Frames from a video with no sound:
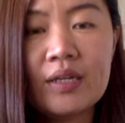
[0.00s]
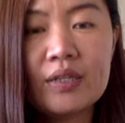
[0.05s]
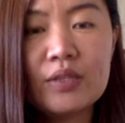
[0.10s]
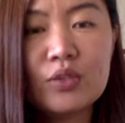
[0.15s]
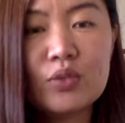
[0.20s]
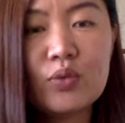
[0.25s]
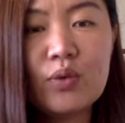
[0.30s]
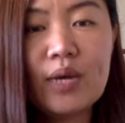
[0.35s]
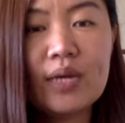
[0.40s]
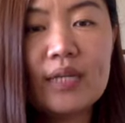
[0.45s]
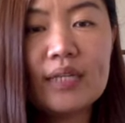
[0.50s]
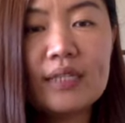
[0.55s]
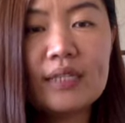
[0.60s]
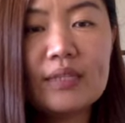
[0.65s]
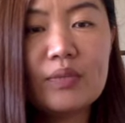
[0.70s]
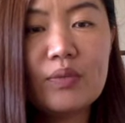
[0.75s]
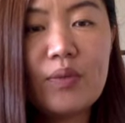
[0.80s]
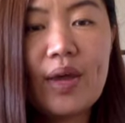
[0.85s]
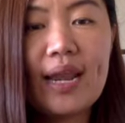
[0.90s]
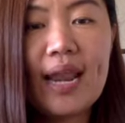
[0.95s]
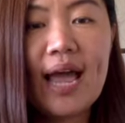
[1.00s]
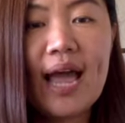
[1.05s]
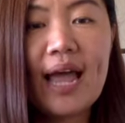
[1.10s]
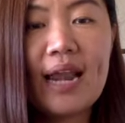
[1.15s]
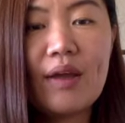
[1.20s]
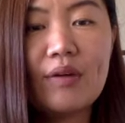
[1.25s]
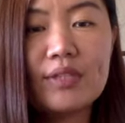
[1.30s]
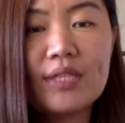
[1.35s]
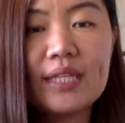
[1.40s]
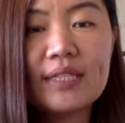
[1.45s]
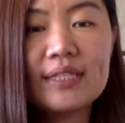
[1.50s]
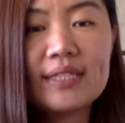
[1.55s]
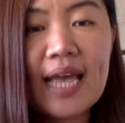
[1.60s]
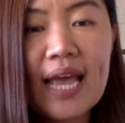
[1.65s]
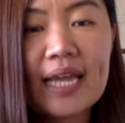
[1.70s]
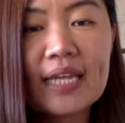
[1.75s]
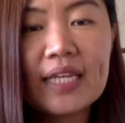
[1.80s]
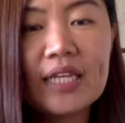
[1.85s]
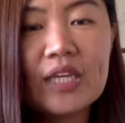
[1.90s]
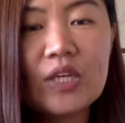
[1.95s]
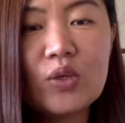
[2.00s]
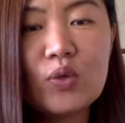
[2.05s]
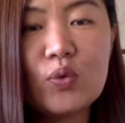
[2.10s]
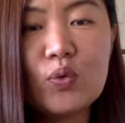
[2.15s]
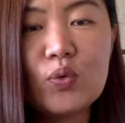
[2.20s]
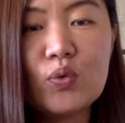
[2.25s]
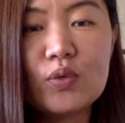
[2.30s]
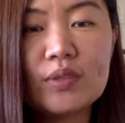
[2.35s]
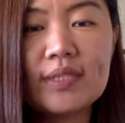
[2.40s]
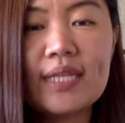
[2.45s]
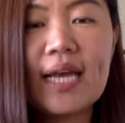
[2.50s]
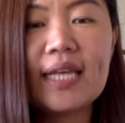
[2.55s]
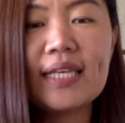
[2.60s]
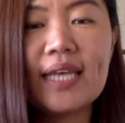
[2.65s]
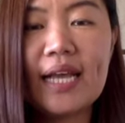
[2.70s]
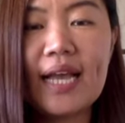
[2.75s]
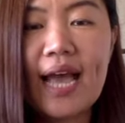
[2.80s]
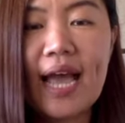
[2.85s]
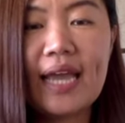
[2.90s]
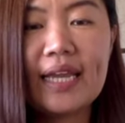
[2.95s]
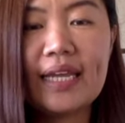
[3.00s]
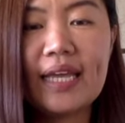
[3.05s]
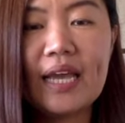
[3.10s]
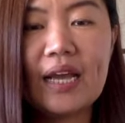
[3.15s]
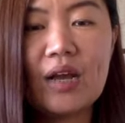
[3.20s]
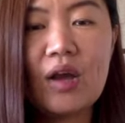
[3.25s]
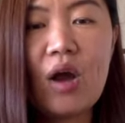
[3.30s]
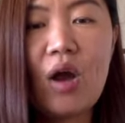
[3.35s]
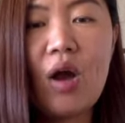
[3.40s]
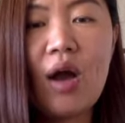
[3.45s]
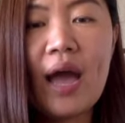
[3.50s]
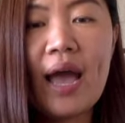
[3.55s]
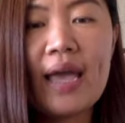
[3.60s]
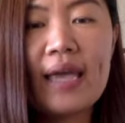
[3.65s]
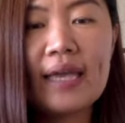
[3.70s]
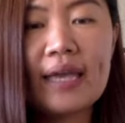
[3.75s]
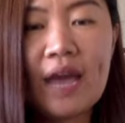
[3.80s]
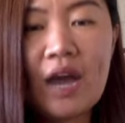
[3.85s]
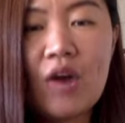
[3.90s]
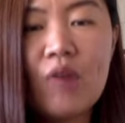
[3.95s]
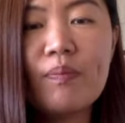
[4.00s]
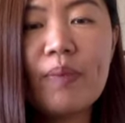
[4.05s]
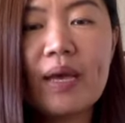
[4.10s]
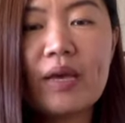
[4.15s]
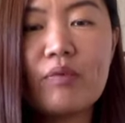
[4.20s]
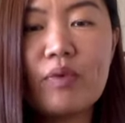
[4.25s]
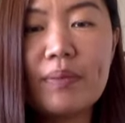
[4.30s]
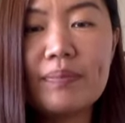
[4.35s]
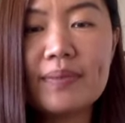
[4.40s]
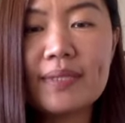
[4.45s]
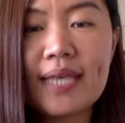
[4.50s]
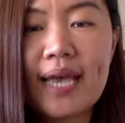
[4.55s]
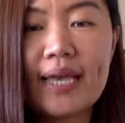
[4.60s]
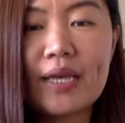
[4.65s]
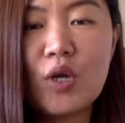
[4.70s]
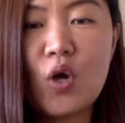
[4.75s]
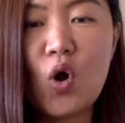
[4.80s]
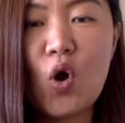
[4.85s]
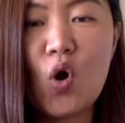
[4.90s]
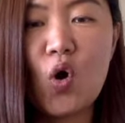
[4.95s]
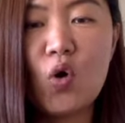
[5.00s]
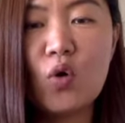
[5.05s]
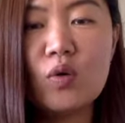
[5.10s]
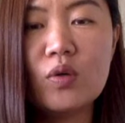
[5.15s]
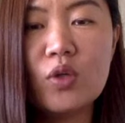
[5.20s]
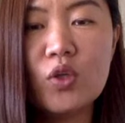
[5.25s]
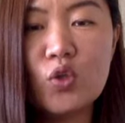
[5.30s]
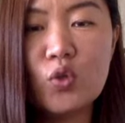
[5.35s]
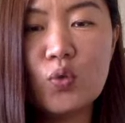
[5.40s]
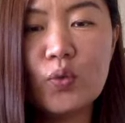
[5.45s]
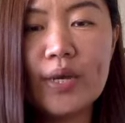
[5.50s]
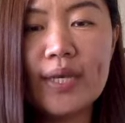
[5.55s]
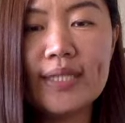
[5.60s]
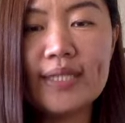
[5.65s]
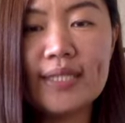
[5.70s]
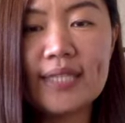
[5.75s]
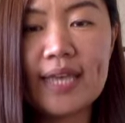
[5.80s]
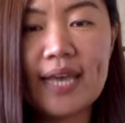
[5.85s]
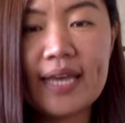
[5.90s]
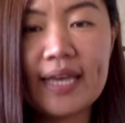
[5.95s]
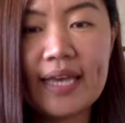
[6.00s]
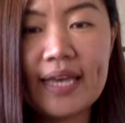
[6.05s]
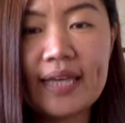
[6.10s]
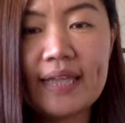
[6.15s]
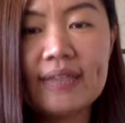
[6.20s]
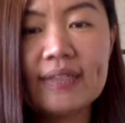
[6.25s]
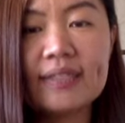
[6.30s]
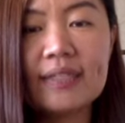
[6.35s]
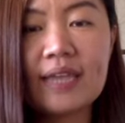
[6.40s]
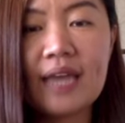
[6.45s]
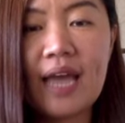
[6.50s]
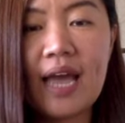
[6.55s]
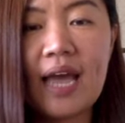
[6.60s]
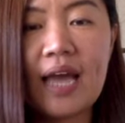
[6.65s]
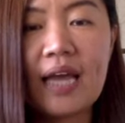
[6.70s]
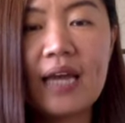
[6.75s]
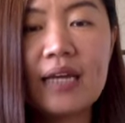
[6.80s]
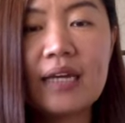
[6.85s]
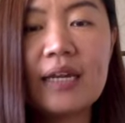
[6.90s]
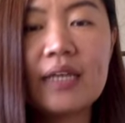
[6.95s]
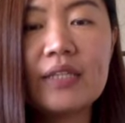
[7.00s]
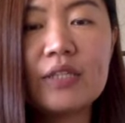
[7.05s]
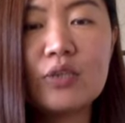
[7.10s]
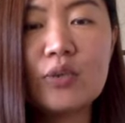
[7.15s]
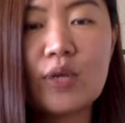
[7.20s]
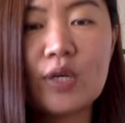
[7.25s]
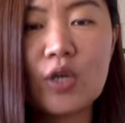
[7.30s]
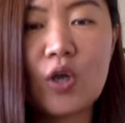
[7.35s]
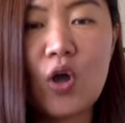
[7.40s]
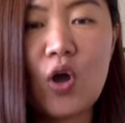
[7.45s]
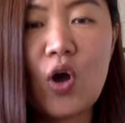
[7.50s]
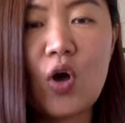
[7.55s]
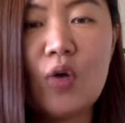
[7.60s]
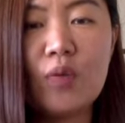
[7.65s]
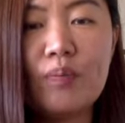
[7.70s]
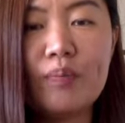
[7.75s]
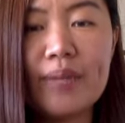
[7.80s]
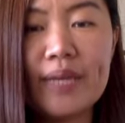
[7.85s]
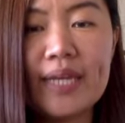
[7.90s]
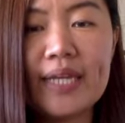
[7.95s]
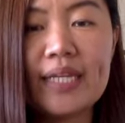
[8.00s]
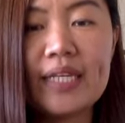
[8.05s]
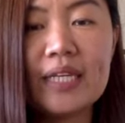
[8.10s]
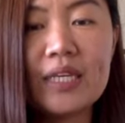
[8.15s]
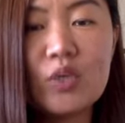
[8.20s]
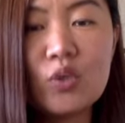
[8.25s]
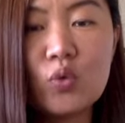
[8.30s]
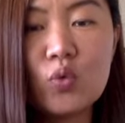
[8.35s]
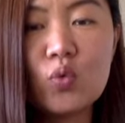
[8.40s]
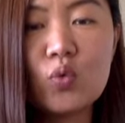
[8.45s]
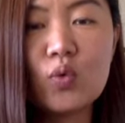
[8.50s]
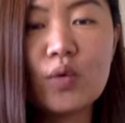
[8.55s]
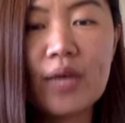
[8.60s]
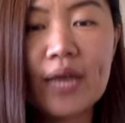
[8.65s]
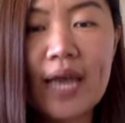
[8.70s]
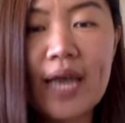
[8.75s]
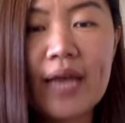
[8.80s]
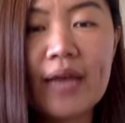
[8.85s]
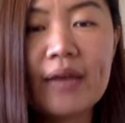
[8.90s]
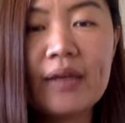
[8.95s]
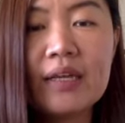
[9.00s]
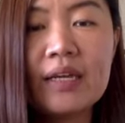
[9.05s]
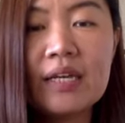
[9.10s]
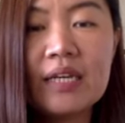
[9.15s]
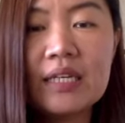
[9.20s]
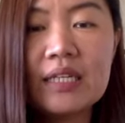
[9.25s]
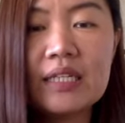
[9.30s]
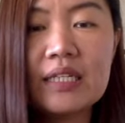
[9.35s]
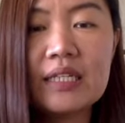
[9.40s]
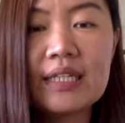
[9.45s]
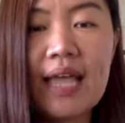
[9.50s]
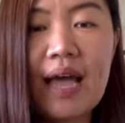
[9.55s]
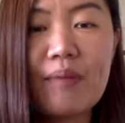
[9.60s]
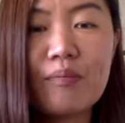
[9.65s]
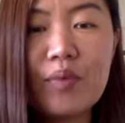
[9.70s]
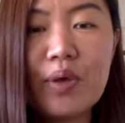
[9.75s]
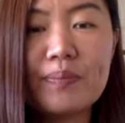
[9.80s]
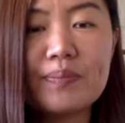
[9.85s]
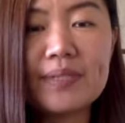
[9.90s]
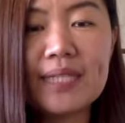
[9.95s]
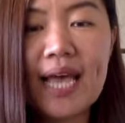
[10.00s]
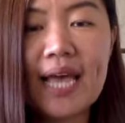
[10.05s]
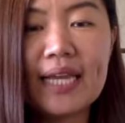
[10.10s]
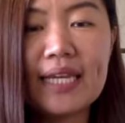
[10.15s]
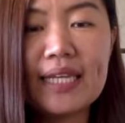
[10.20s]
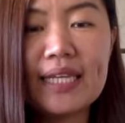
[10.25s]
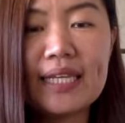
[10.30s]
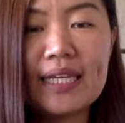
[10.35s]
ส่วนเวลาเราจะแจ้งที่อยู่แจ้งยังไงเนี่ยก็ให้เข้าไปเว็บไซต์ของ USCIS นะคะ ในส่วนของเปลี่ยนที่อยู่นะคะ หรือตามเว็บไซต์นี้